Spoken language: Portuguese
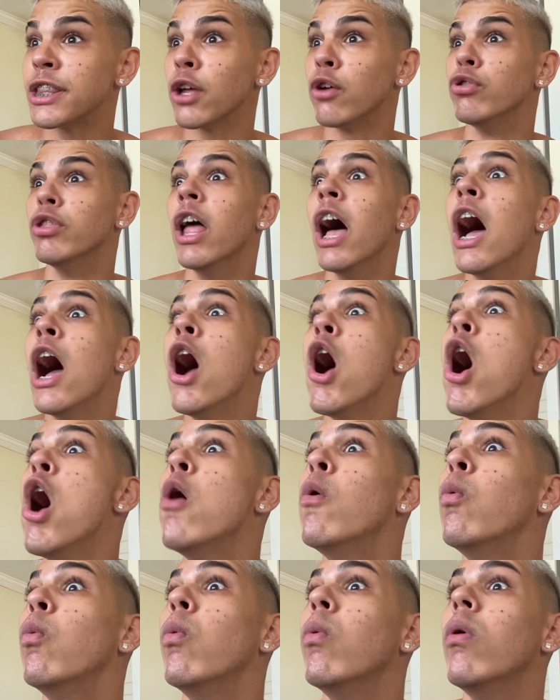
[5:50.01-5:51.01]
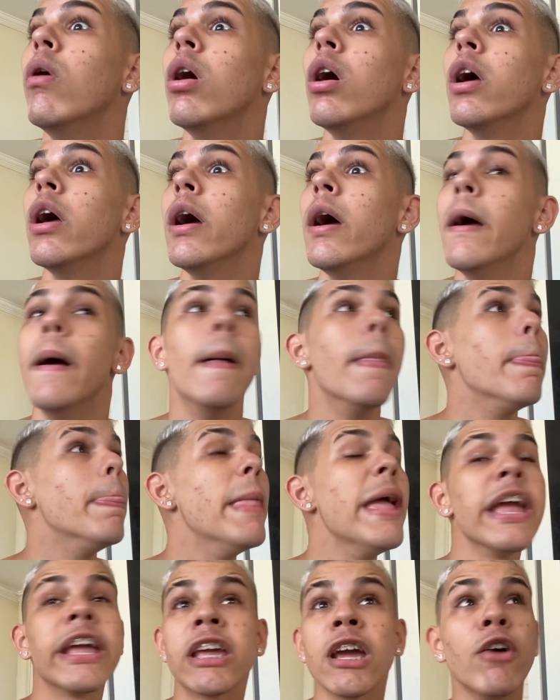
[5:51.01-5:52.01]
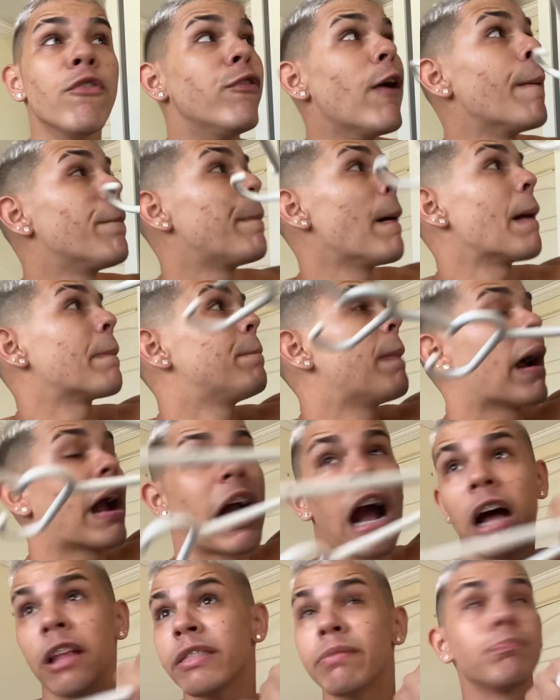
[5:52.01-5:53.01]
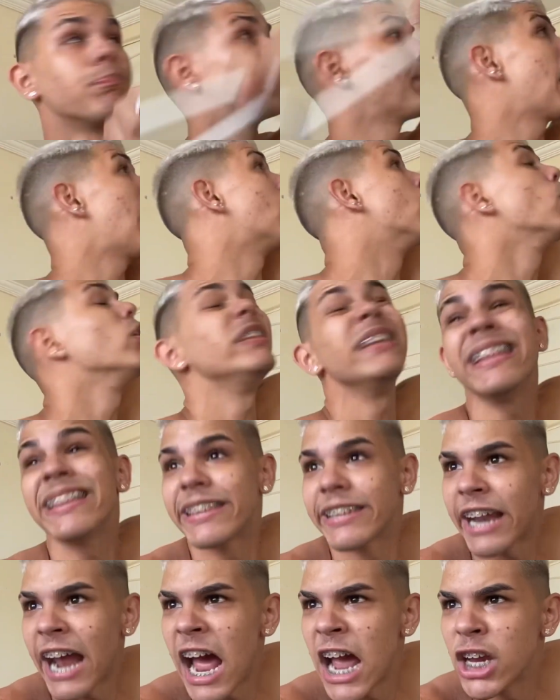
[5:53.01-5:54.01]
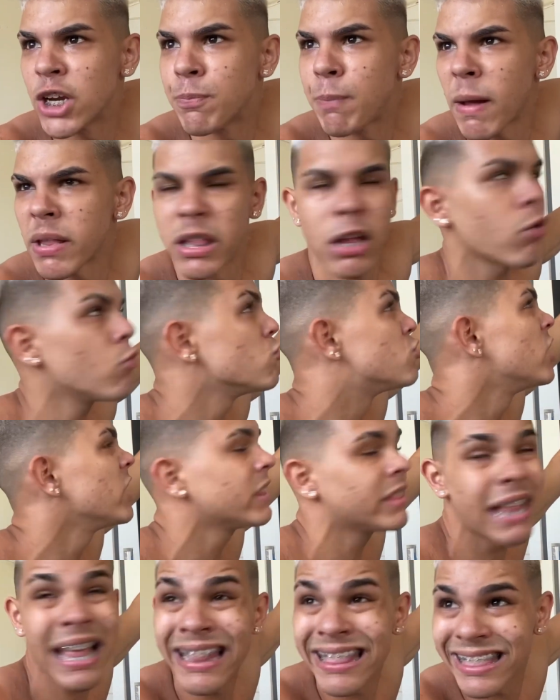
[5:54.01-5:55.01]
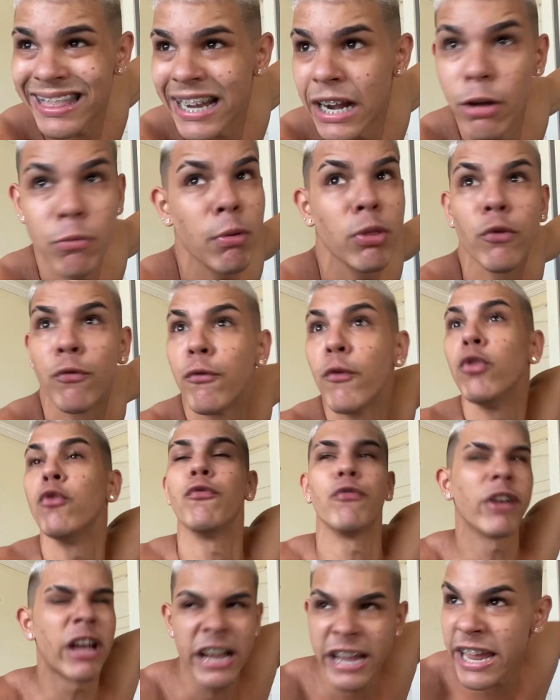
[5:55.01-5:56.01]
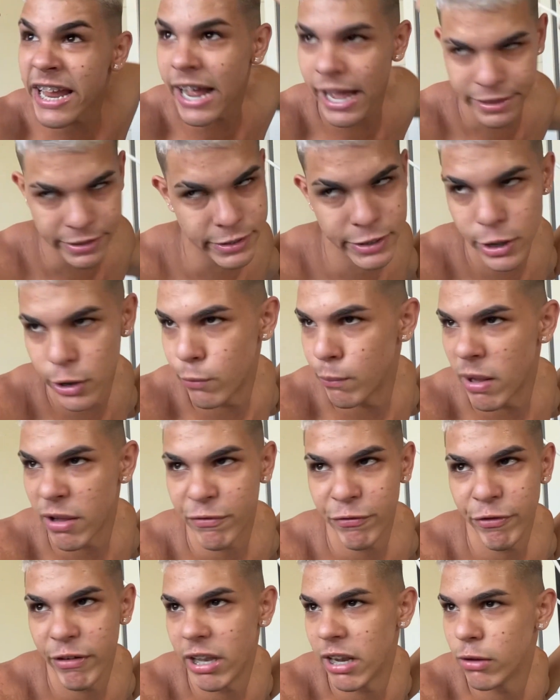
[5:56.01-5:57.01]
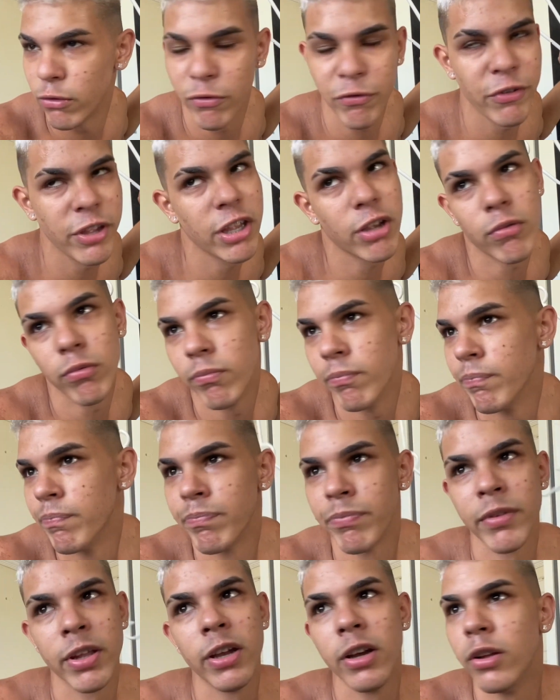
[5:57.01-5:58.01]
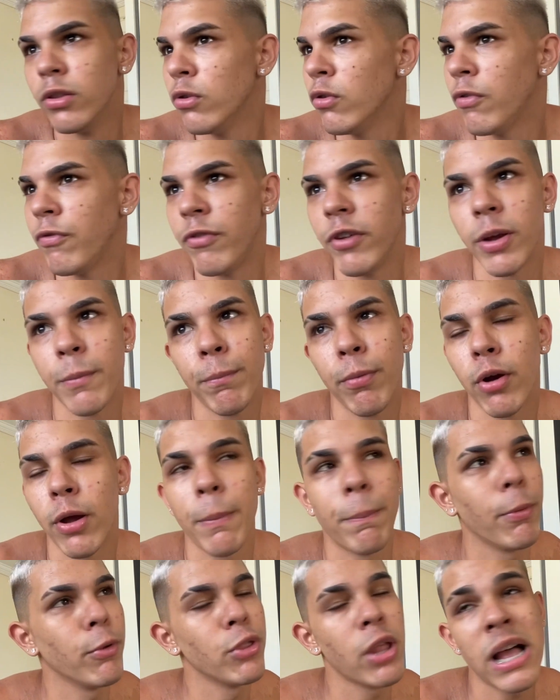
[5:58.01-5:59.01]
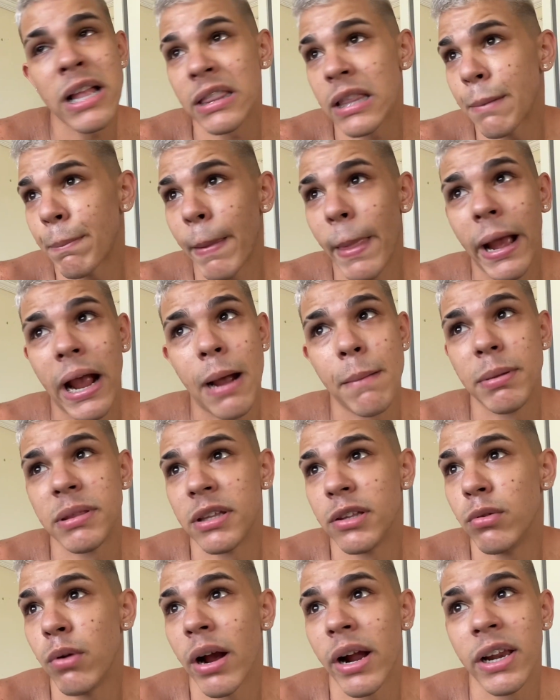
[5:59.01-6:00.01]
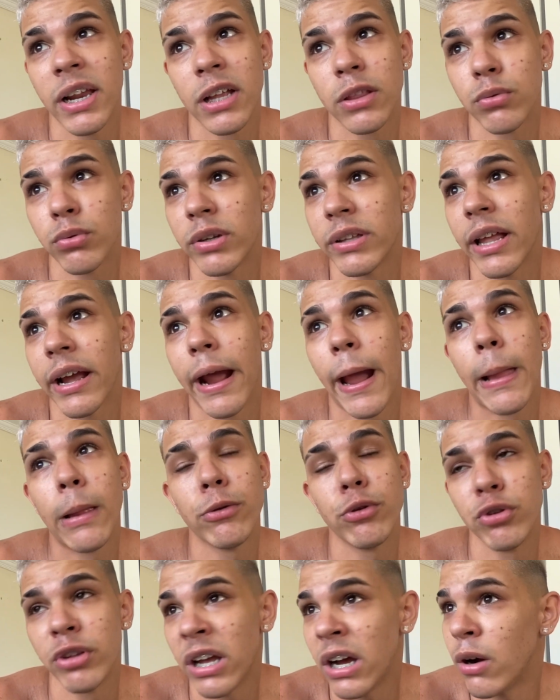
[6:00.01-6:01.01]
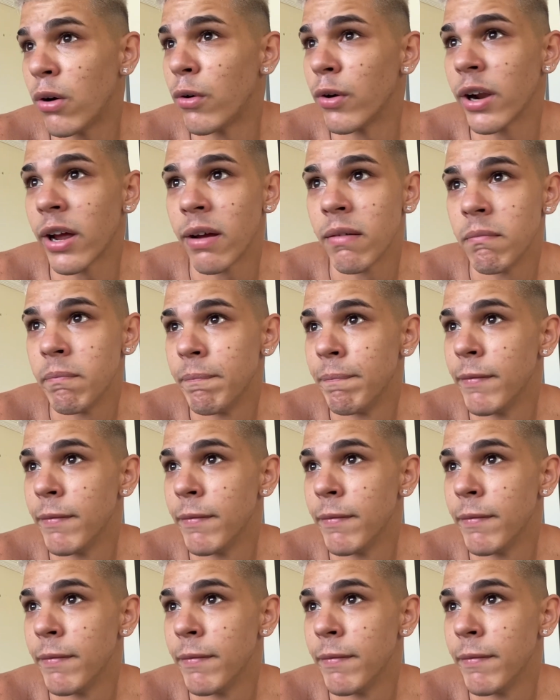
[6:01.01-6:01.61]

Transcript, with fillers: Eu não! Nem que eu vá pra, pra, casa, pra rua de trás, passar com gente da trama mas não, não fica aqui em casa não, minha filha, não fico. Não fico, porque pra eu dar uma tapa na cabeça de uma criatura daquela eu dou na hora.